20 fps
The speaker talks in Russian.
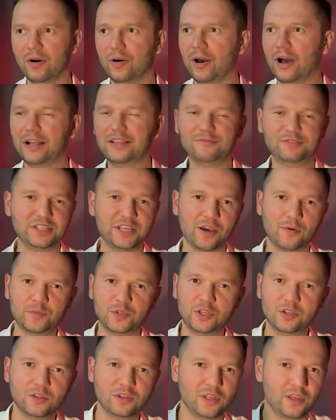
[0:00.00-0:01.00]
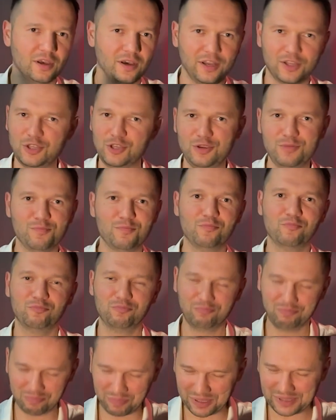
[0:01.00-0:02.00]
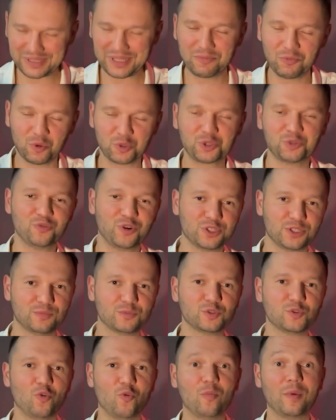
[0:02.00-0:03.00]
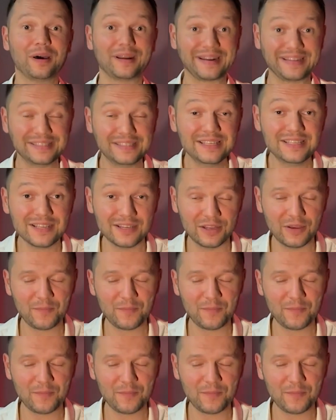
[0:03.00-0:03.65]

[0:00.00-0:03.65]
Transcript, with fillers: Они все объединены одним простым, но очень важным словом «родители».